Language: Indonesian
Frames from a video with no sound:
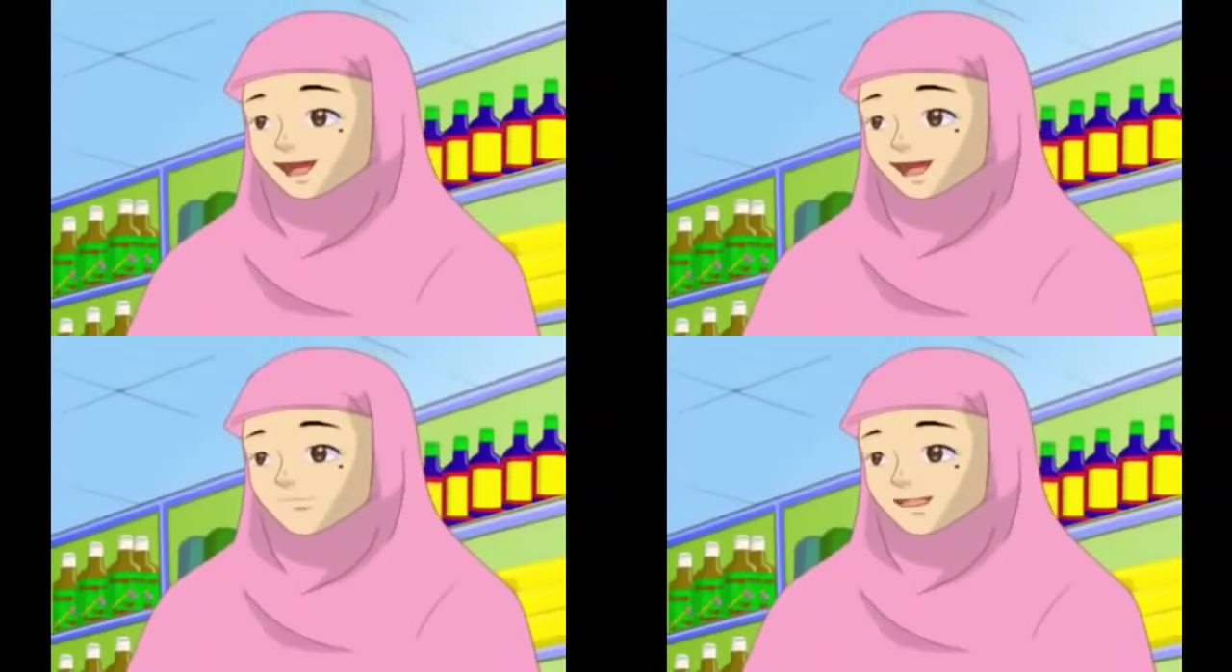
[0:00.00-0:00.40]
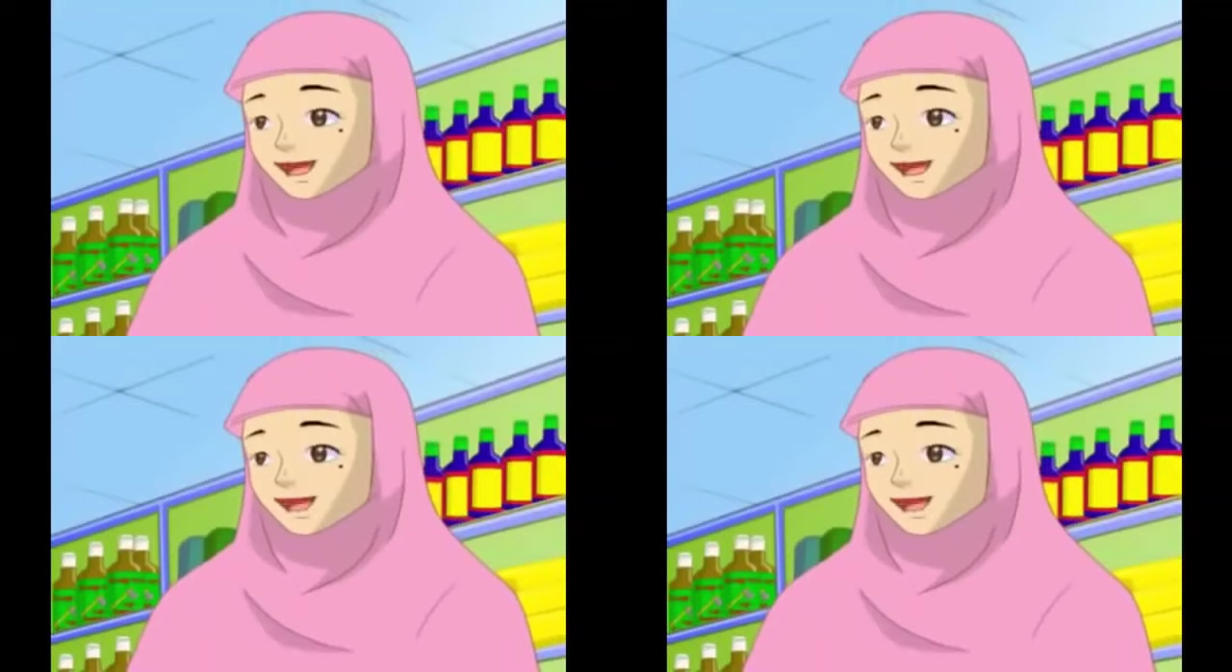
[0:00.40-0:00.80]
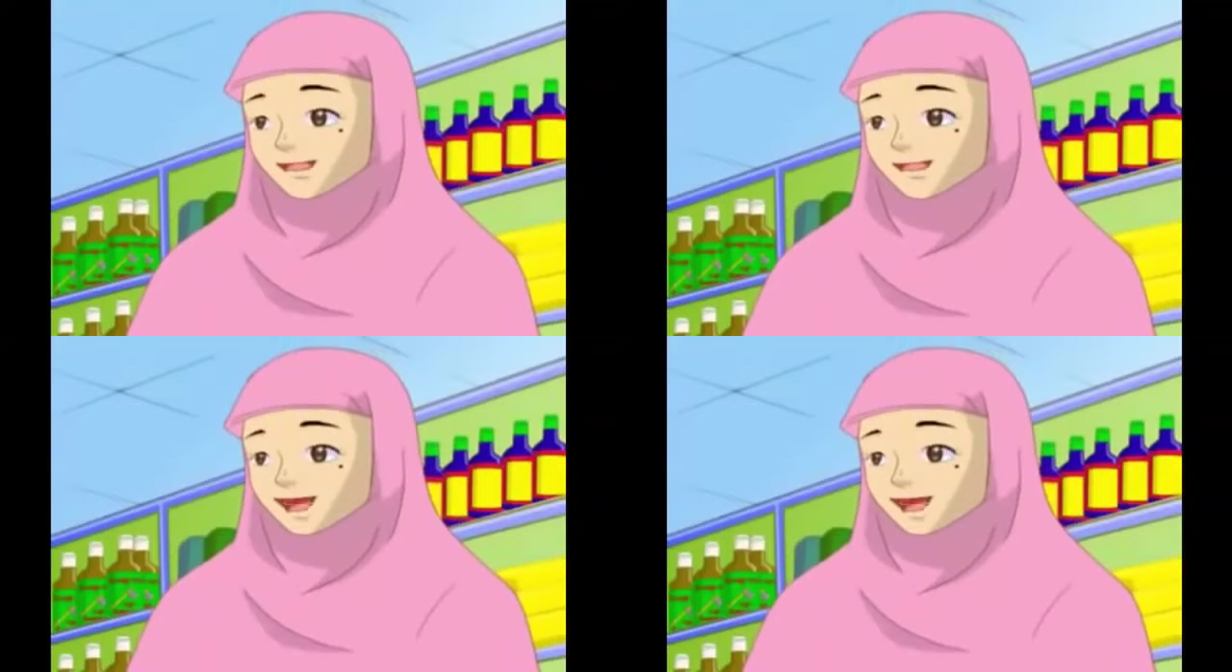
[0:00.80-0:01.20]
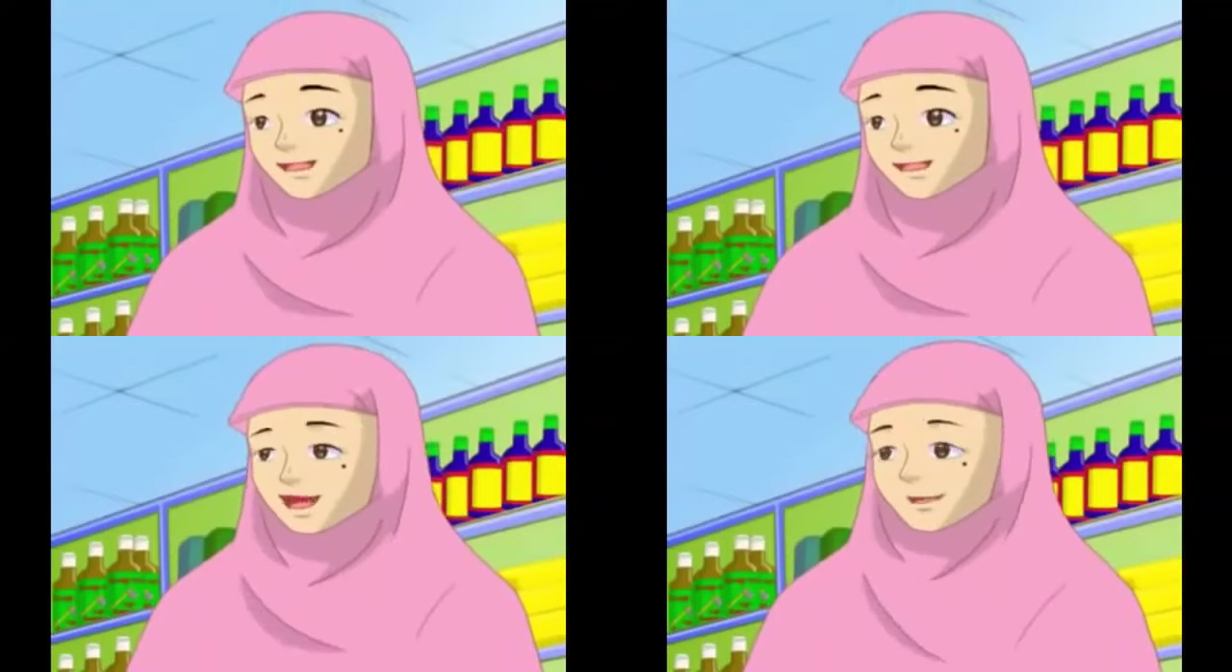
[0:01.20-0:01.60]
Agama kita
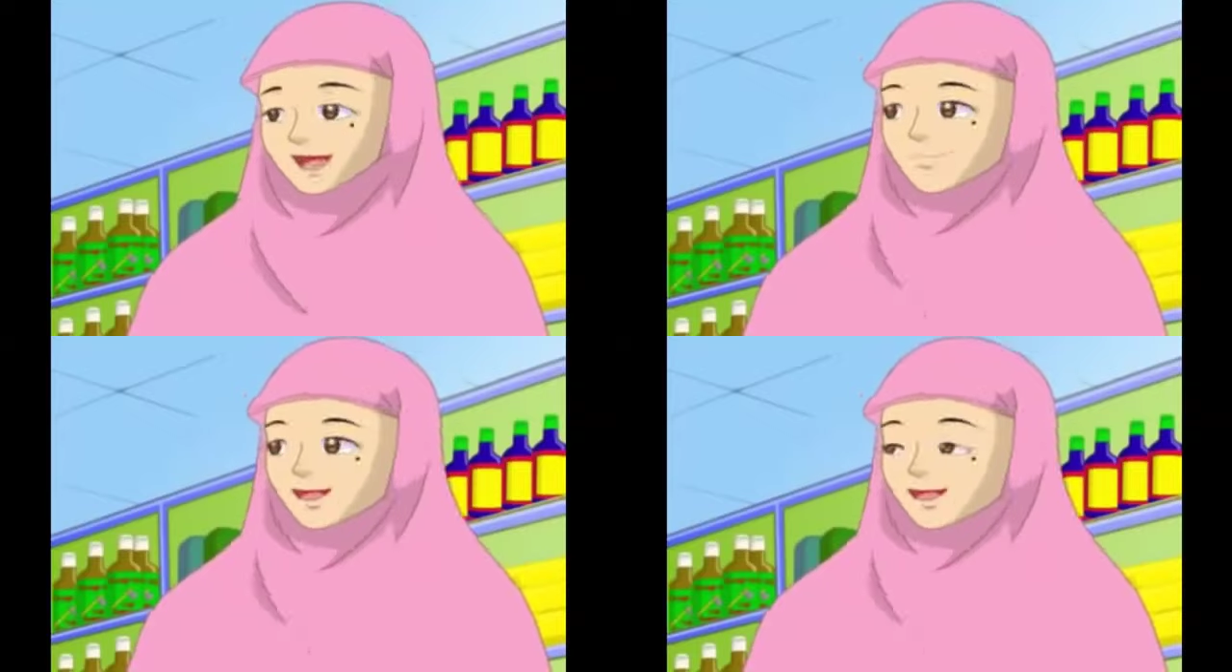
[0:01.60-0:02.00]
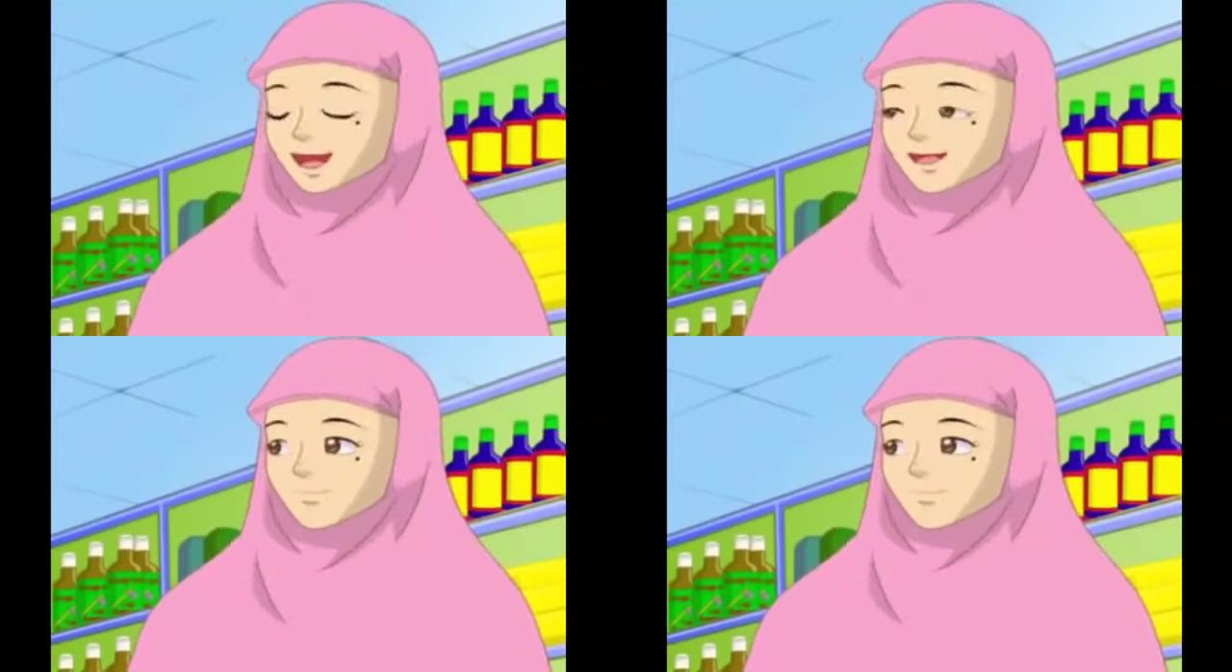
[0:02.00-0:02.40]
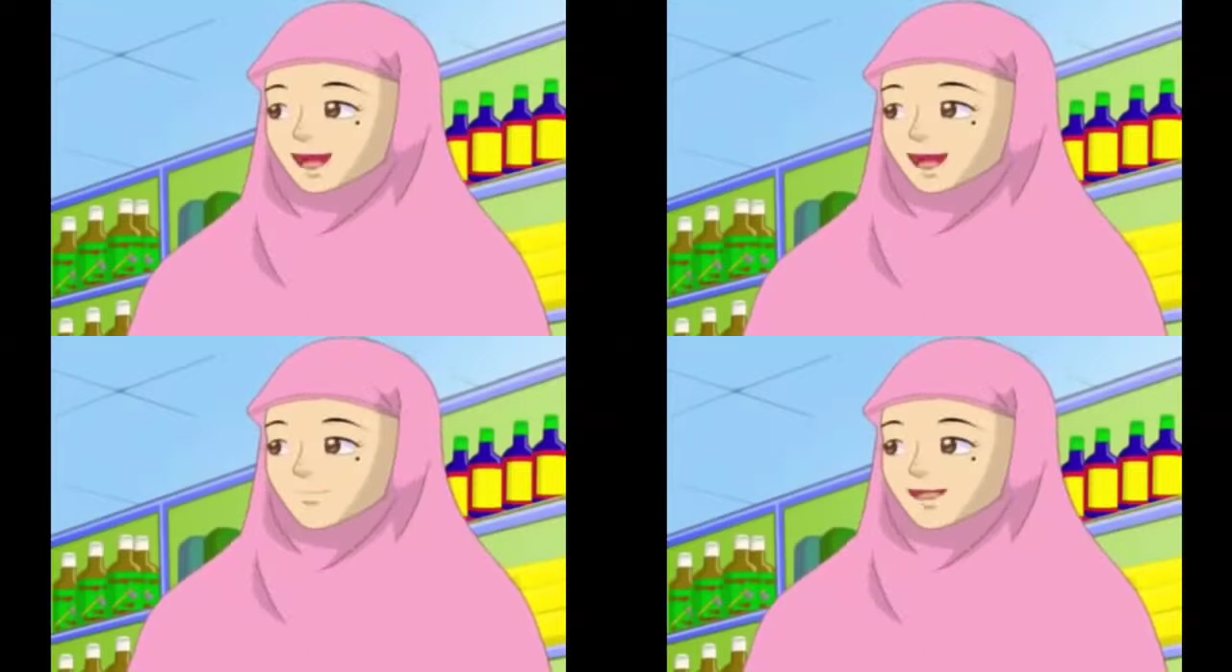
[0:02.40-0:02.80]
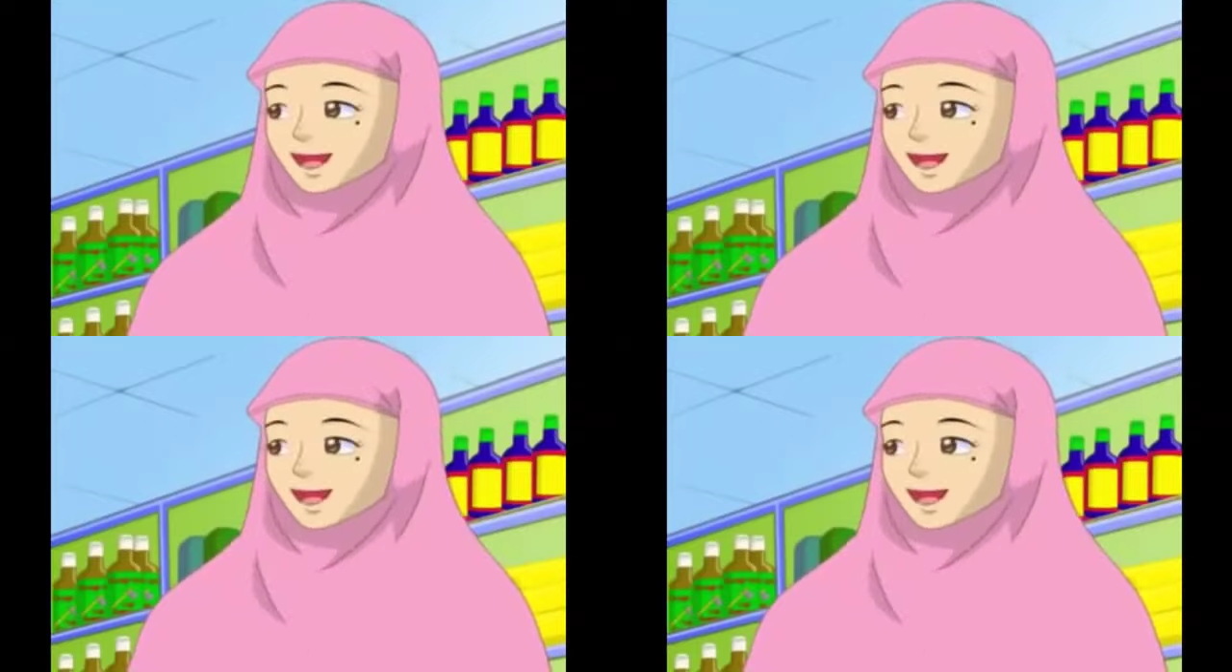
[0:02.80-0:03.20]
mengajarkan untuk memakan
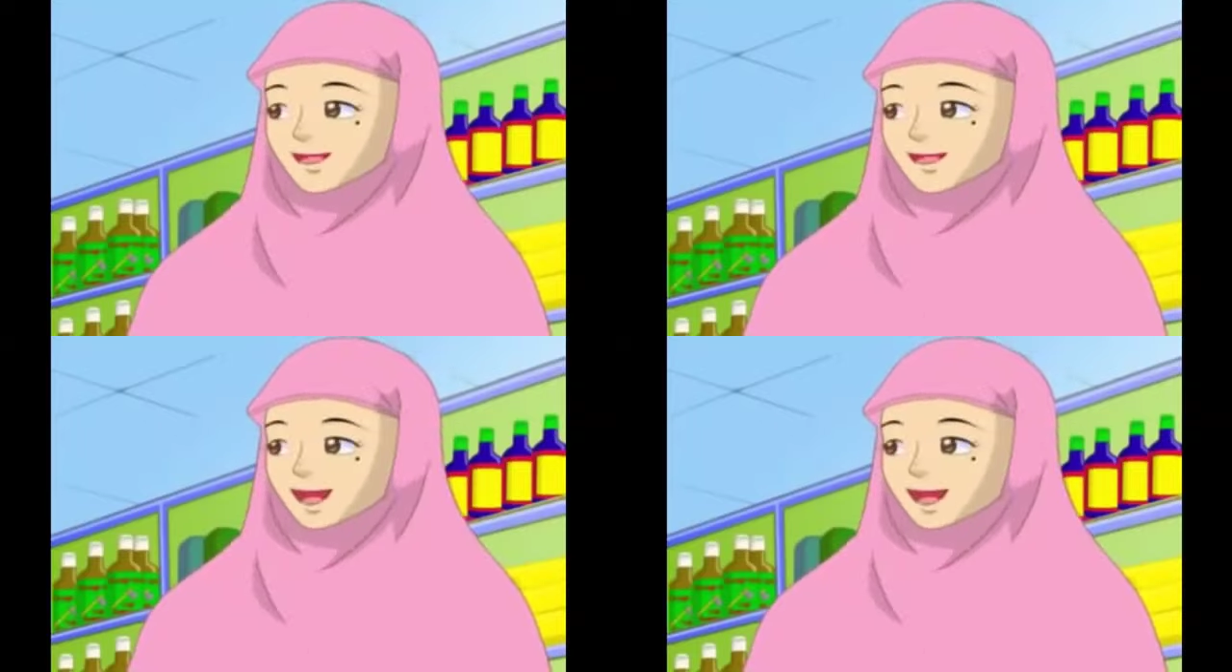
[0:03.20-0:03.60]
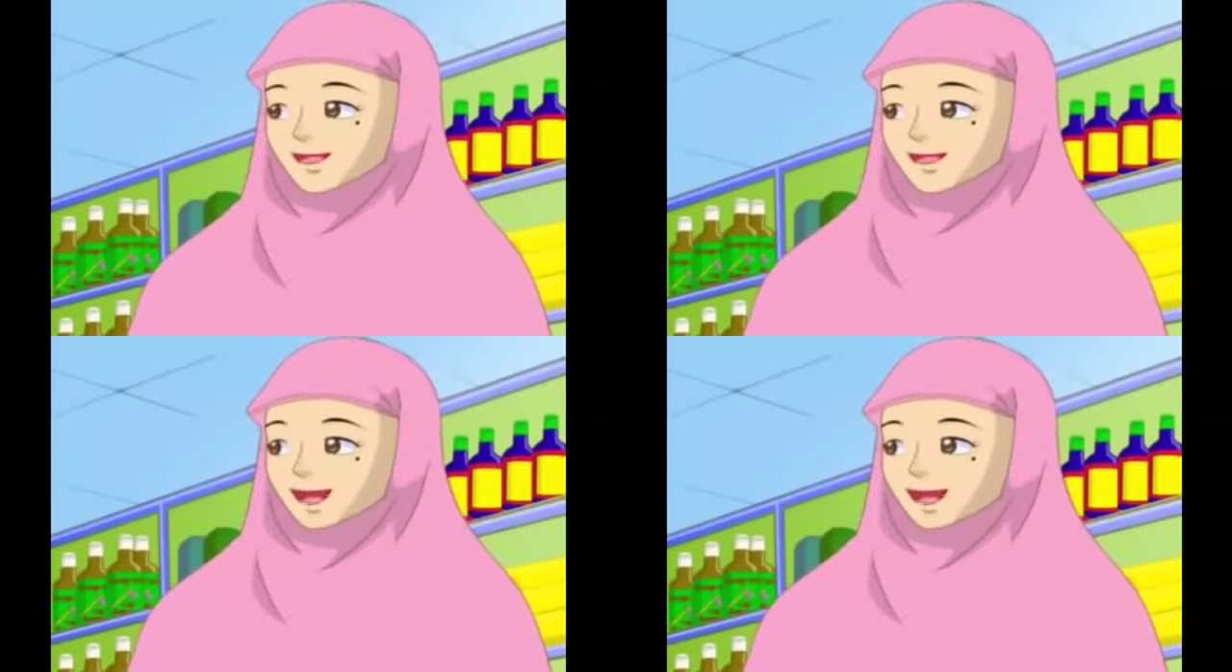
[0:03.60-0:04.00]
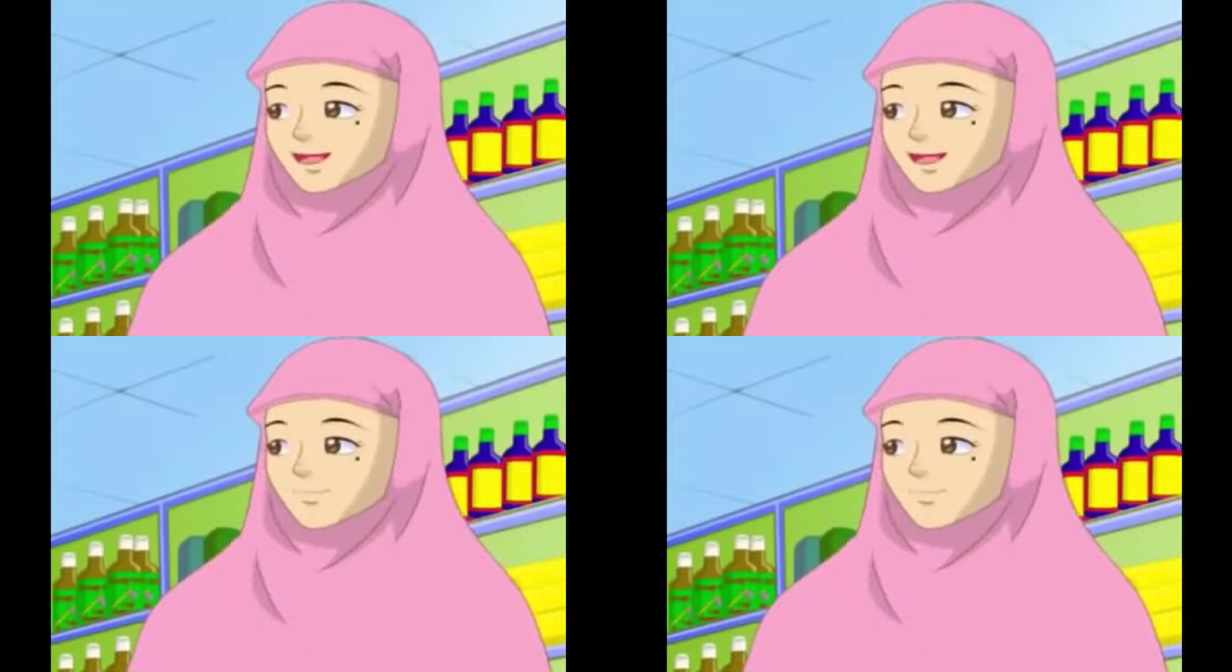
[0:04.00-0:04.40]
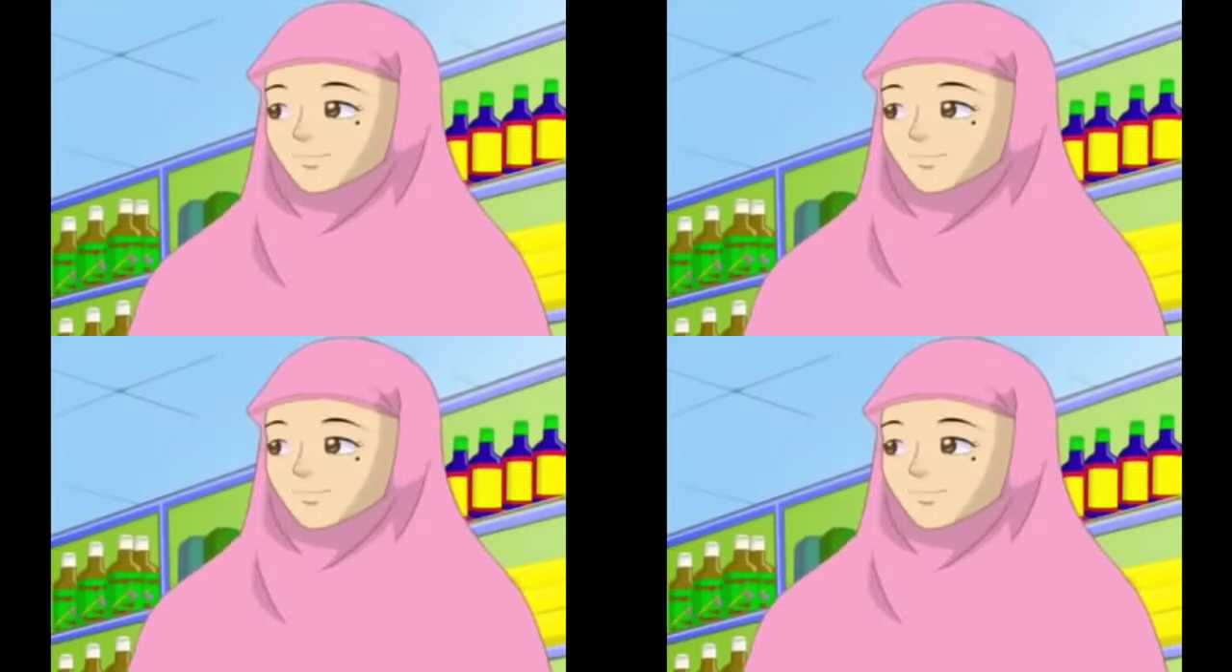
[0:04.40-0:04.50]
makanan yang halal, bukan